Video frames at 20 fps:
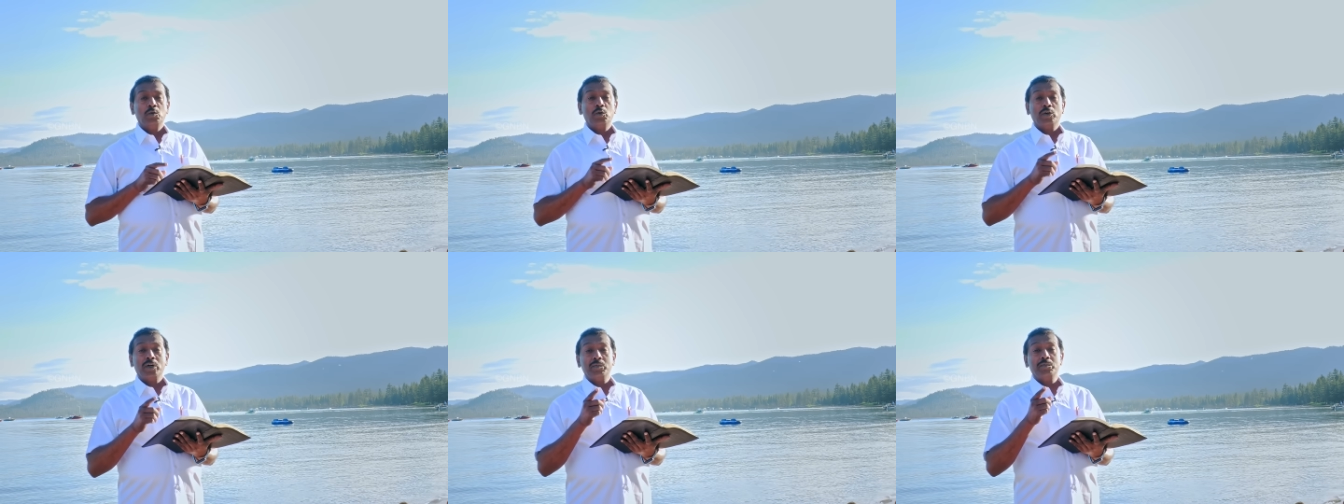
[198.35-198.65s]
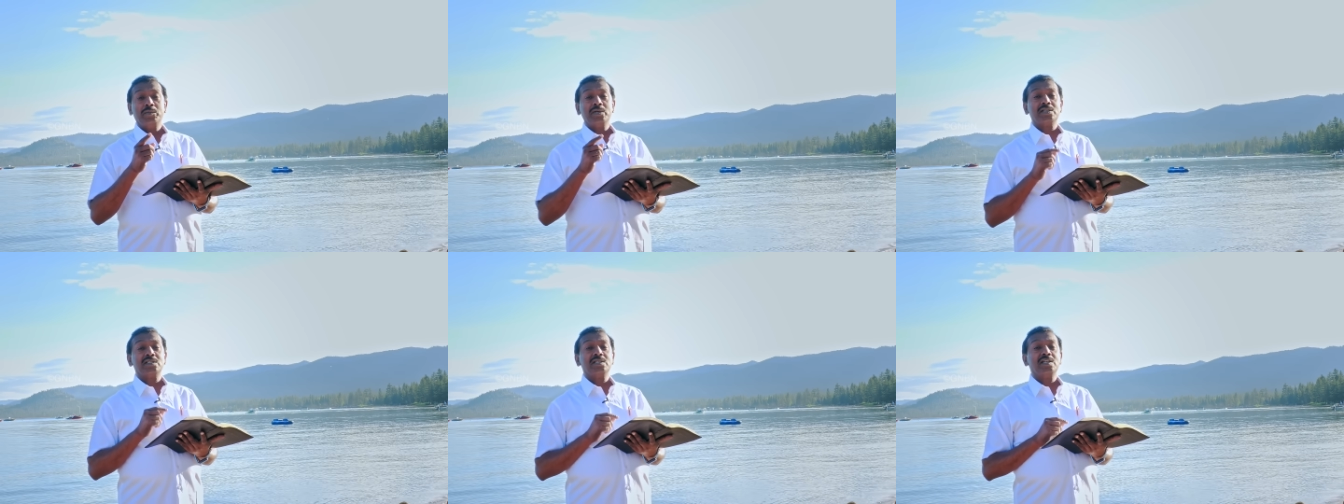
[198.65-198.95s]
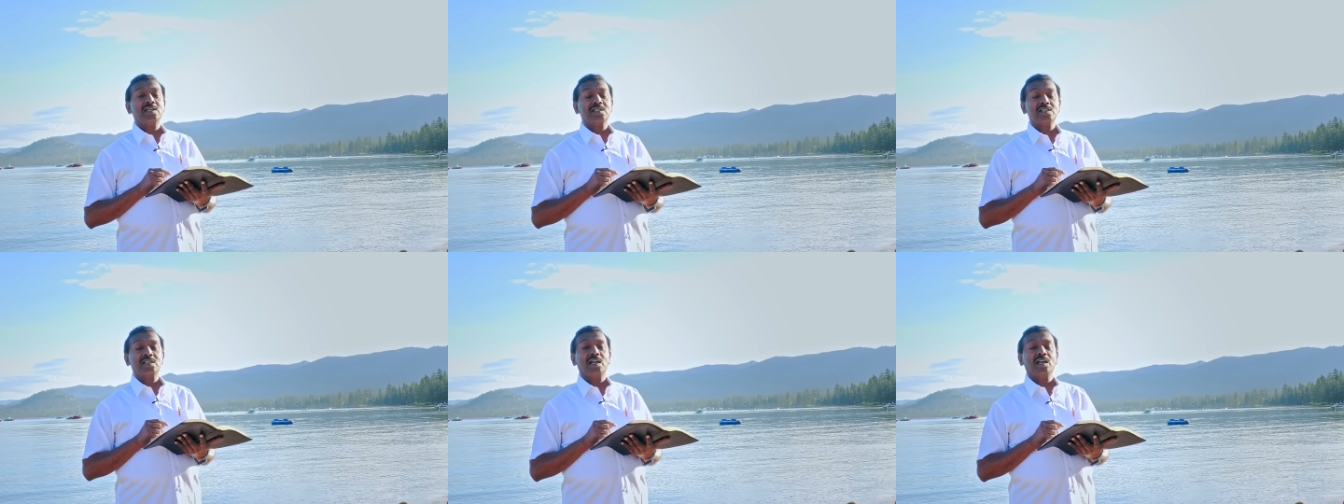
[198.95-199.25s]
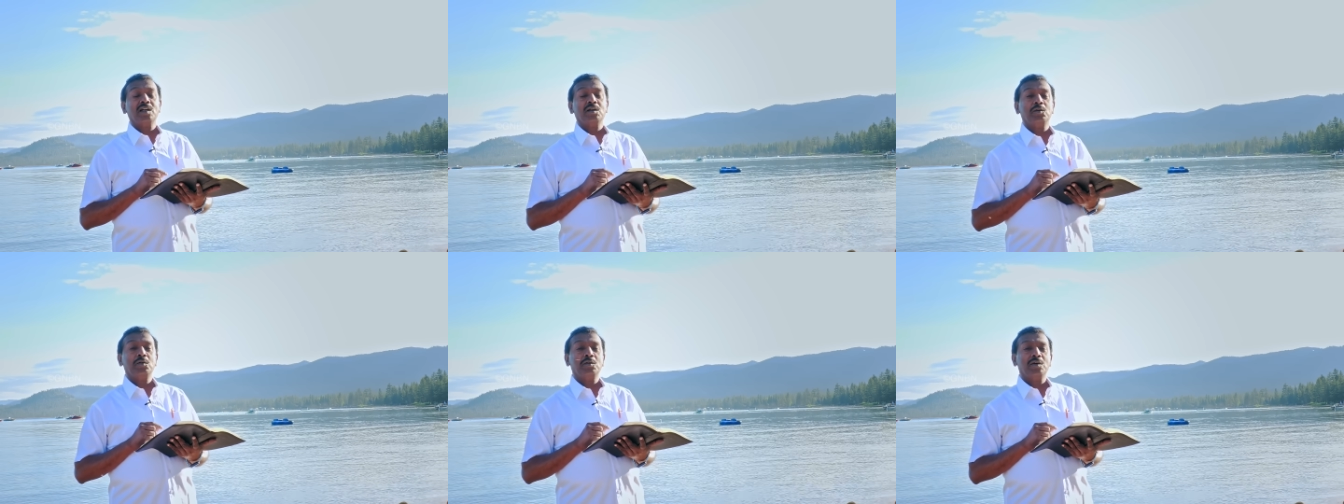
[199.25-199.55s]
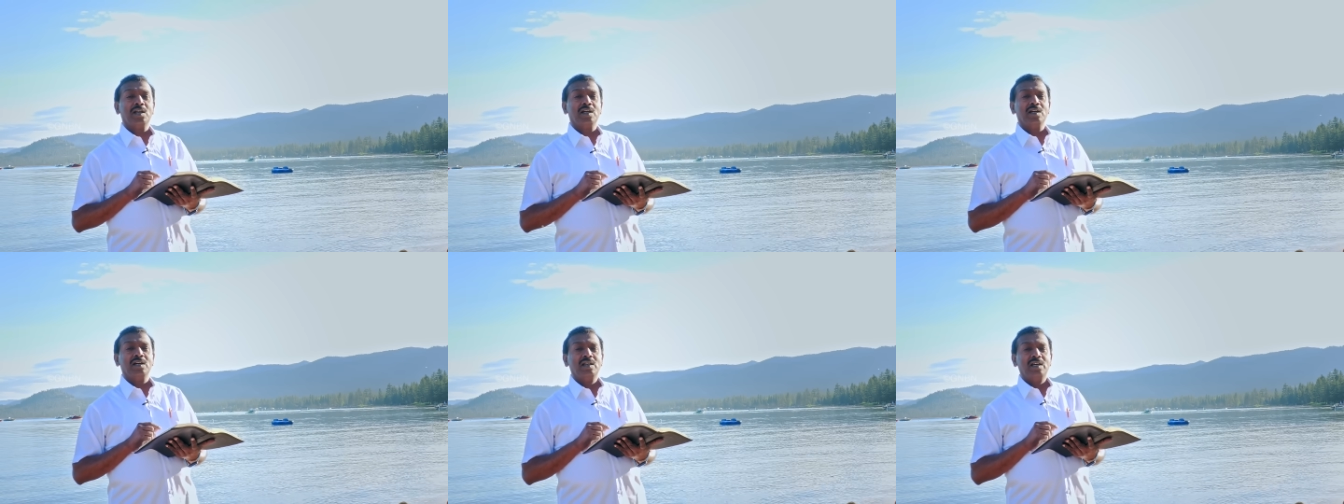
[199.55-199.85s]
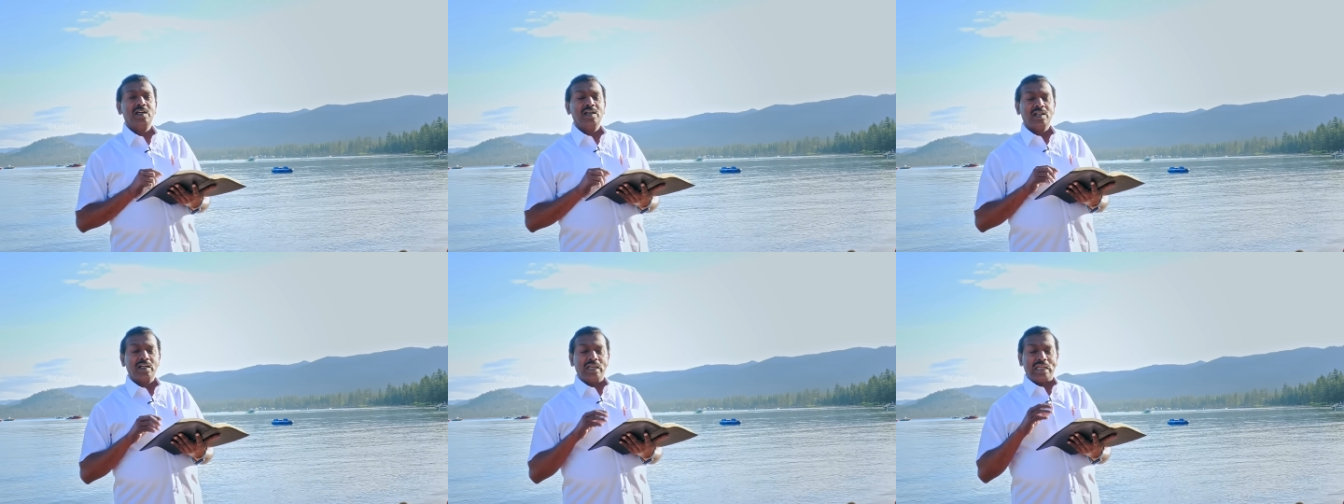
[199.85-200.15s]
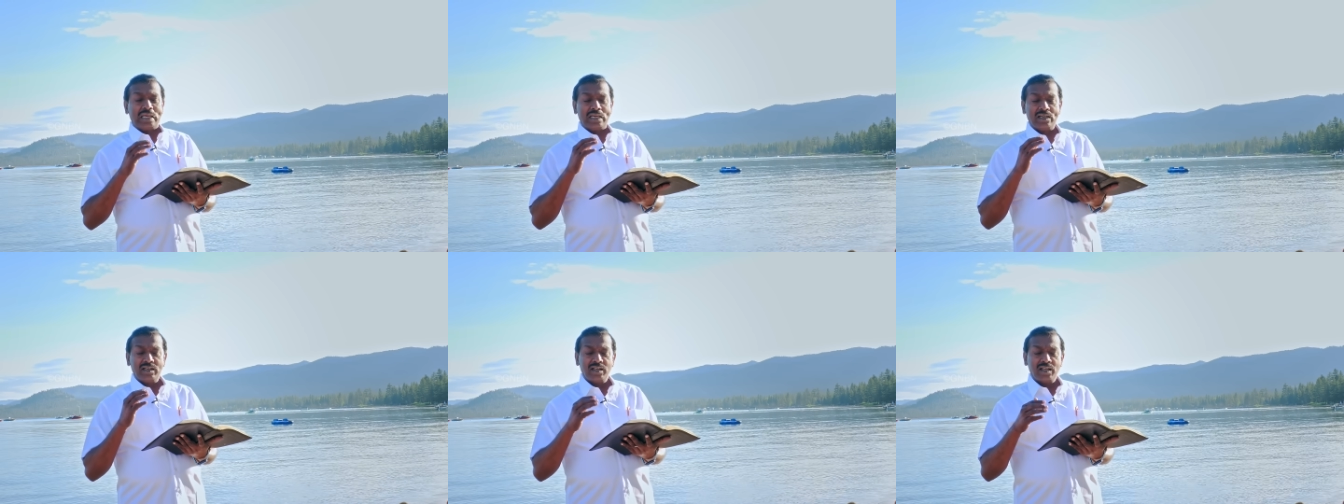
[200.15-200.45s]
உங்கள் பிஸ்னஸில் கூட
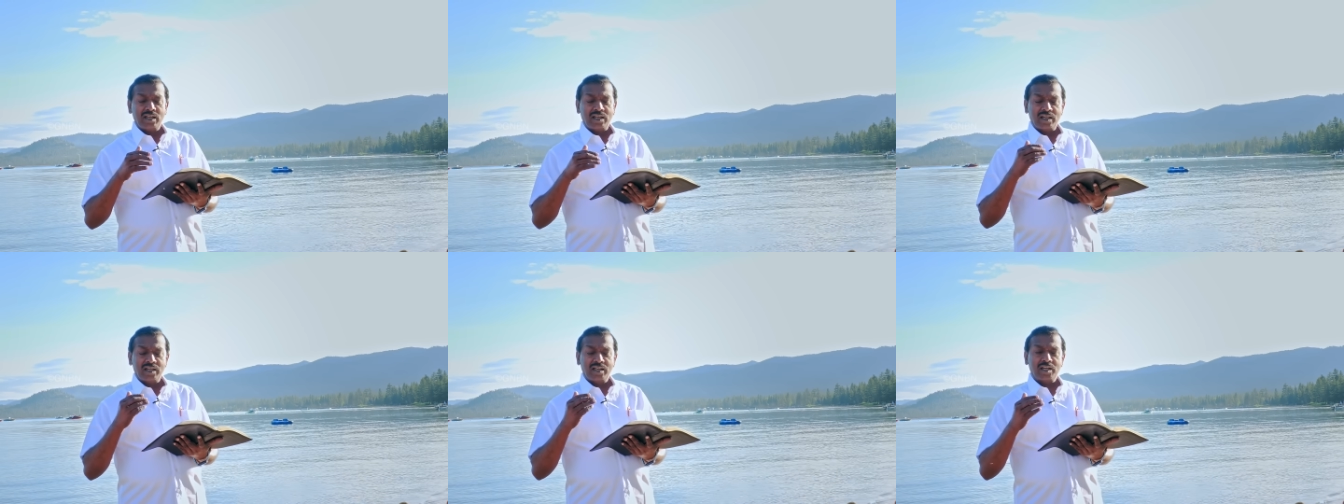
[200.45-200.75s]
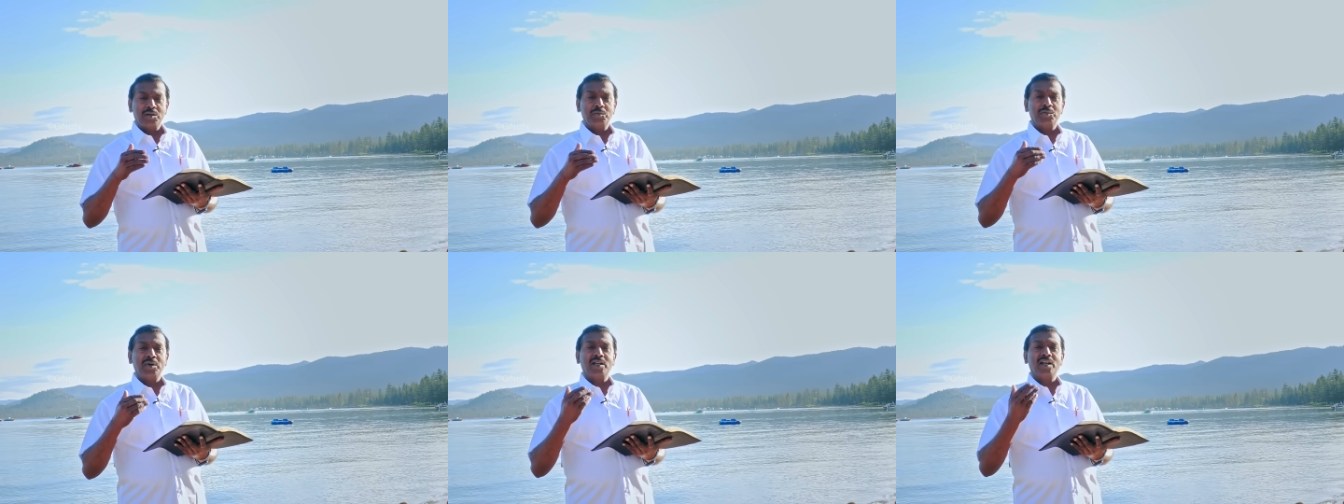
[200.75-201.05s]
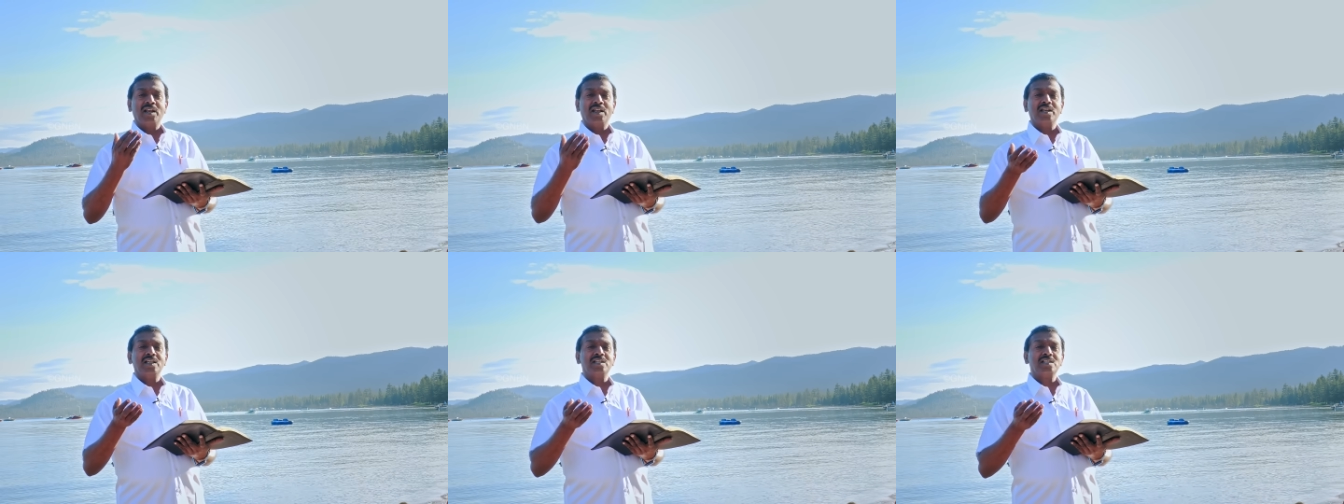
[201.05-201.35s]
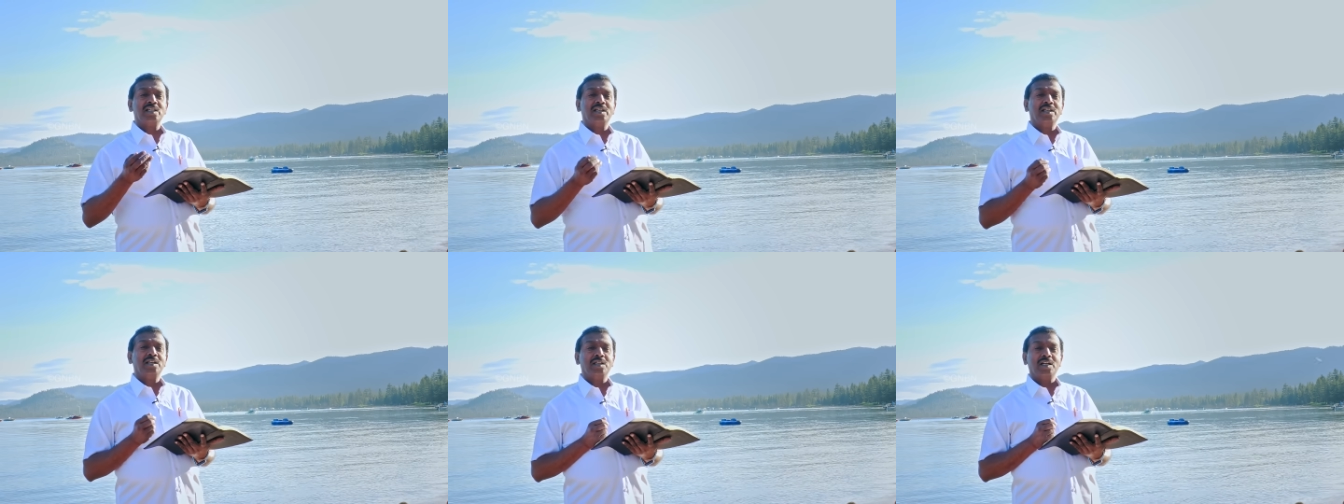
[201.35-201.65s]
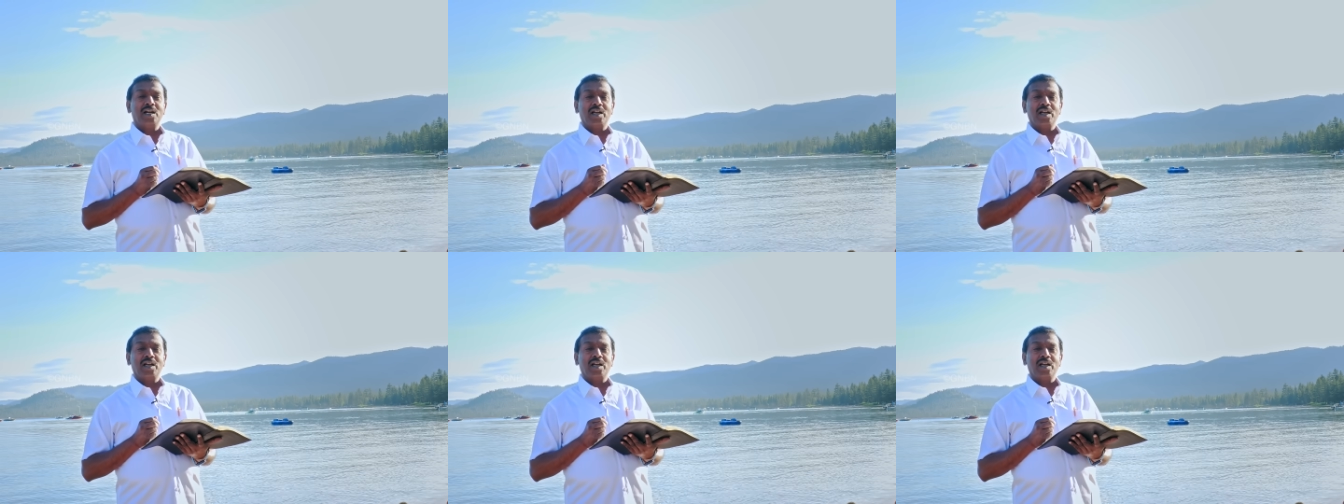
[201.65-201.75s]
நீங்கள் நினைக்கிற மாதிரி எல்லாம் செய்ய